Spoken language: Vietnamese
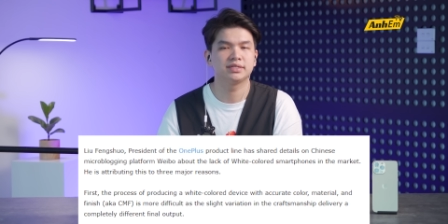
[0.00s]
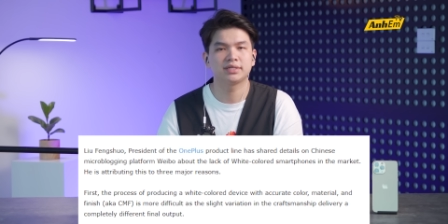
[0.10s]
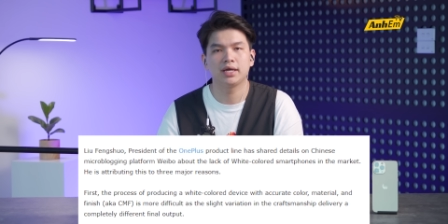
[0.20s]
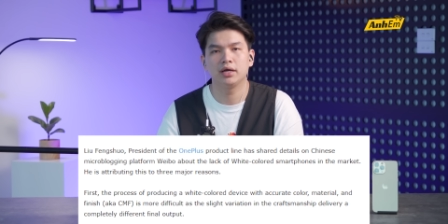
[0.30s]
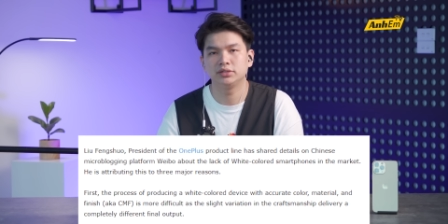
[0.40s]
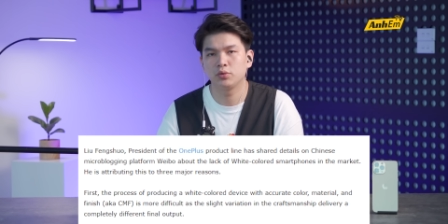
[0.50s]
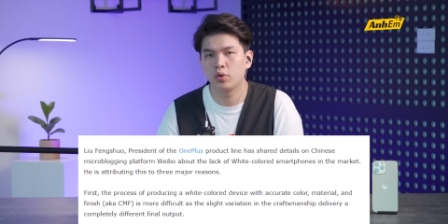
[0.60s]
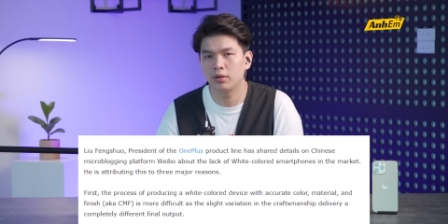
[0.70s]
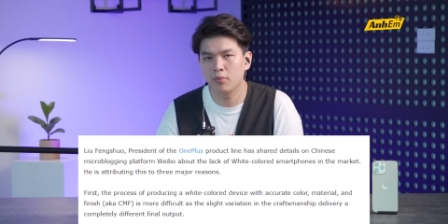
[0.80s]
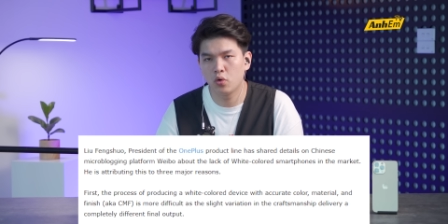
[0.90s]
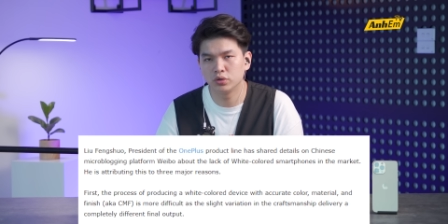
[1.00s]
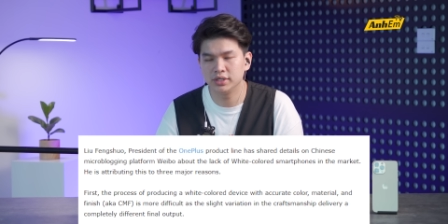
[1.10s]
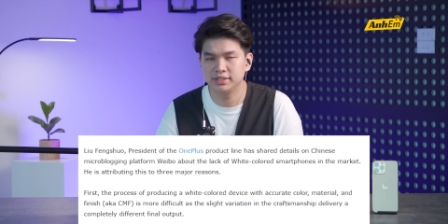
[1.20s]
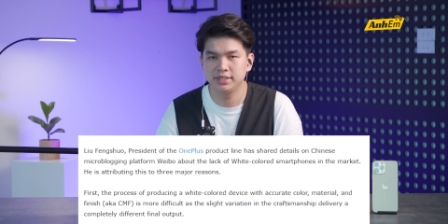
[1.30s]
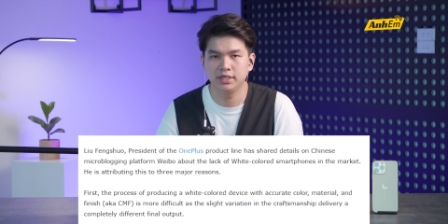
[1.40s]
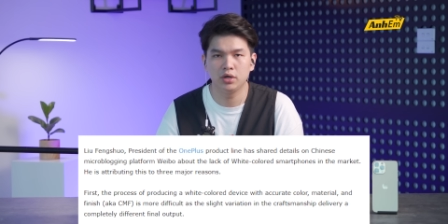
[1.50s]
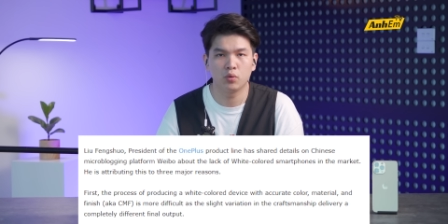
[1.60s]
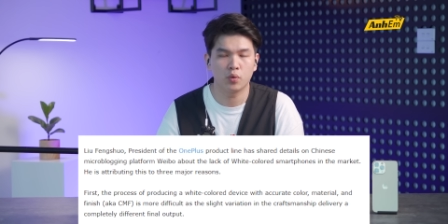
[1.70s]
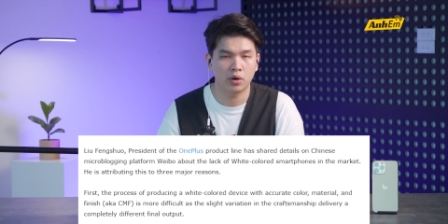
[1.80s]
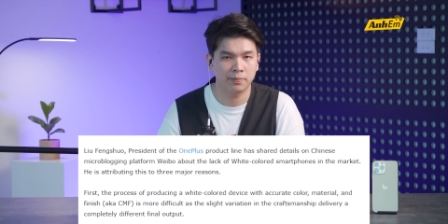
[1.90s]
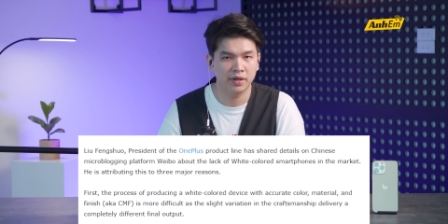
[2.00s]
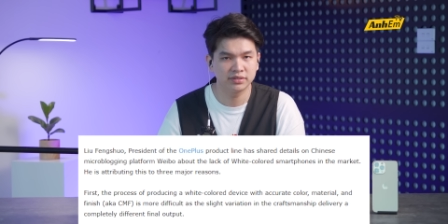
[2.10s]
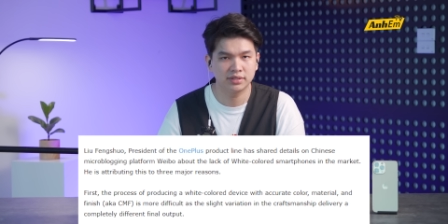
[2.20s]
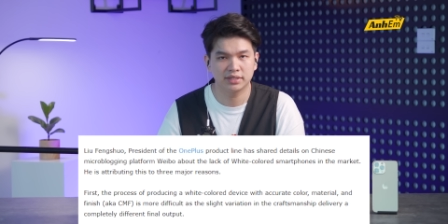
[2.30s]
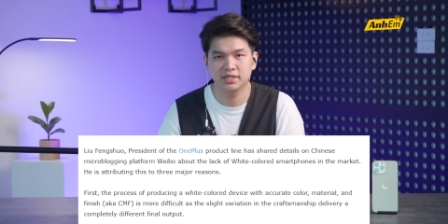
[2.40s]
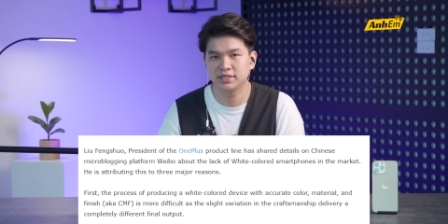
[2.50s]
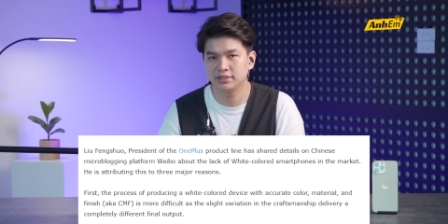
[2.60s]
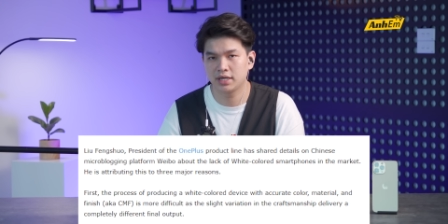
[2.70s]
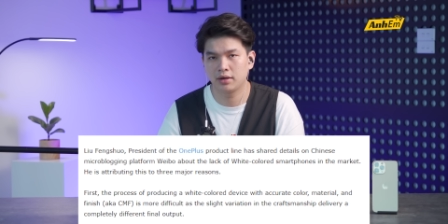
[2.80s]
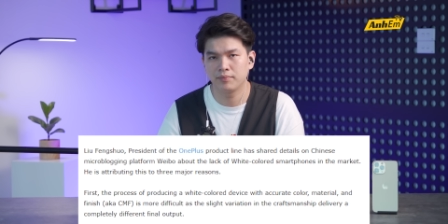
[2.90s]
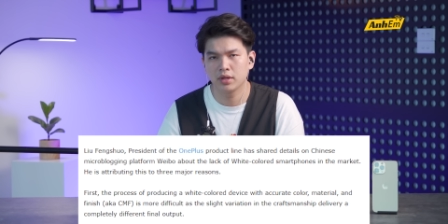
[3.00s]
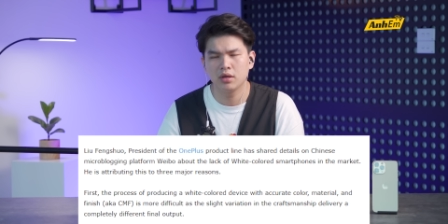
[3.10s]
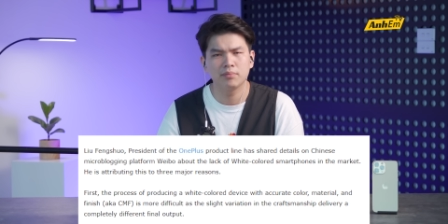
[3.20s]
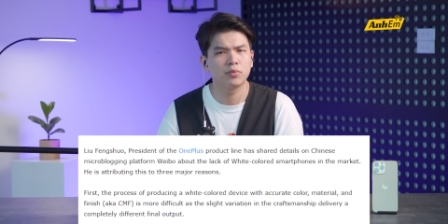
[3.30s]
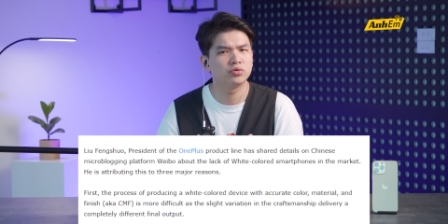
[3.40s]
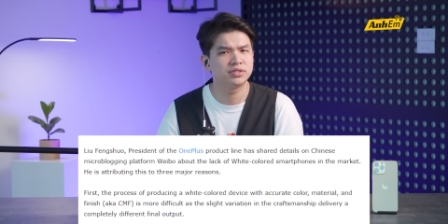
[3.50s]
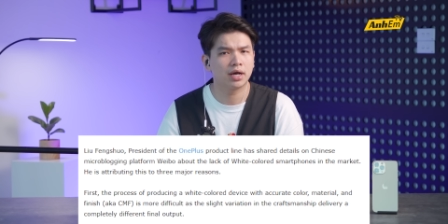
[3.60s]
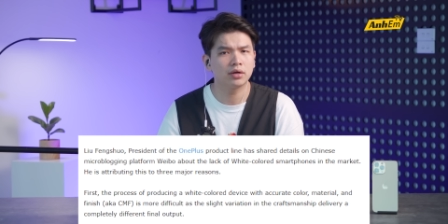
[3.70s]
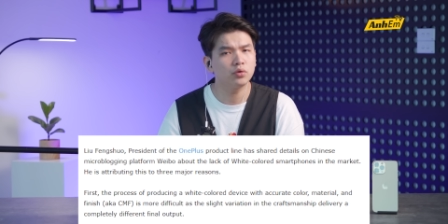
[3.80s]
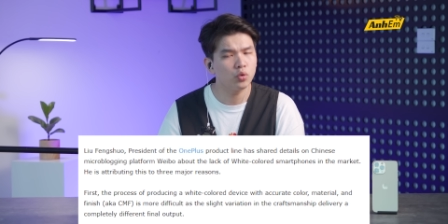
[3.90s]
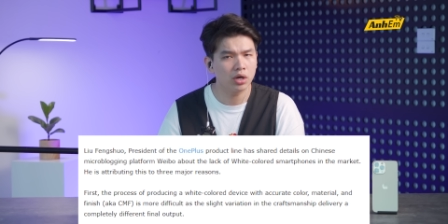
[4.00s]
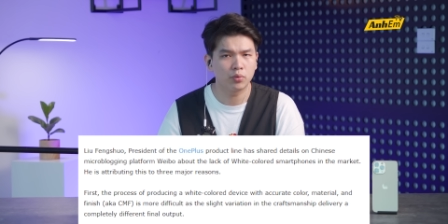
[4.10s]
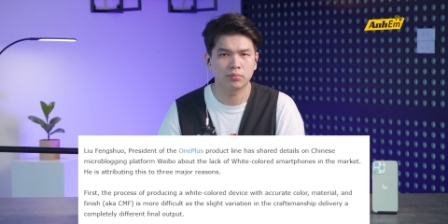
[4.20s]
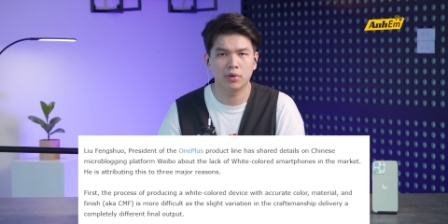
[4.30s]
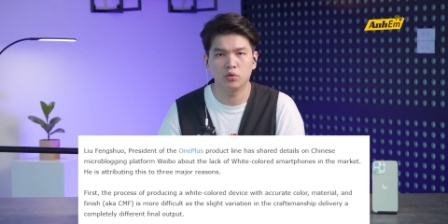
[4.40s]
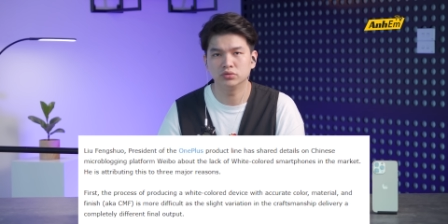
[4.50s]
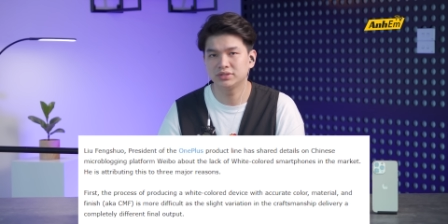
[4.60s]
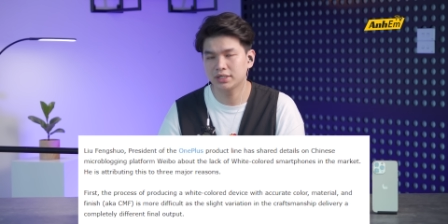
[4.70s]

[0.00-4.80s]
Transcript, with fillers: chia sẻ ở trên Weibo thì CEO của OnePlus đã chia sẻ rằng màu trắng luôn là một màu